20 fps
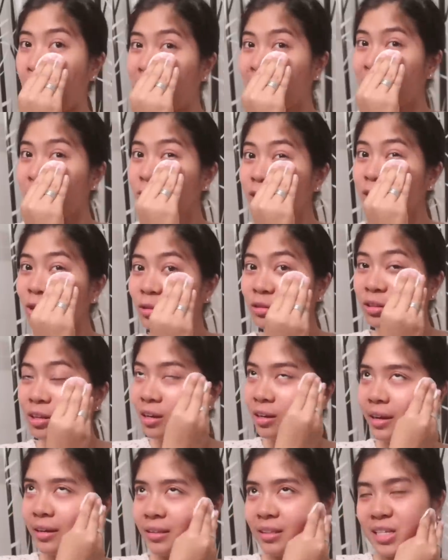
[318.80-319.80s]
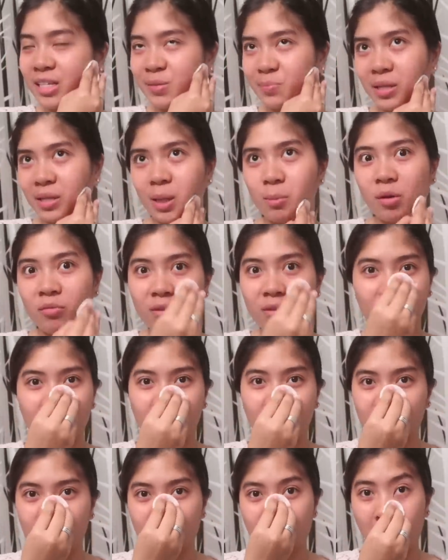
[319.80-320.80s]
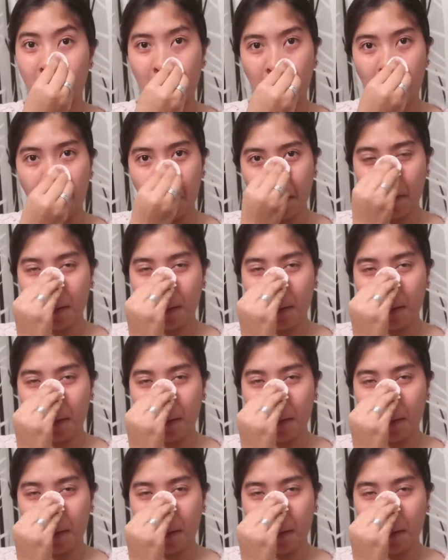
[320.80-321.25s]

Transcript: Alam mo, di ko talaga yung expect na mag-vlog na ako.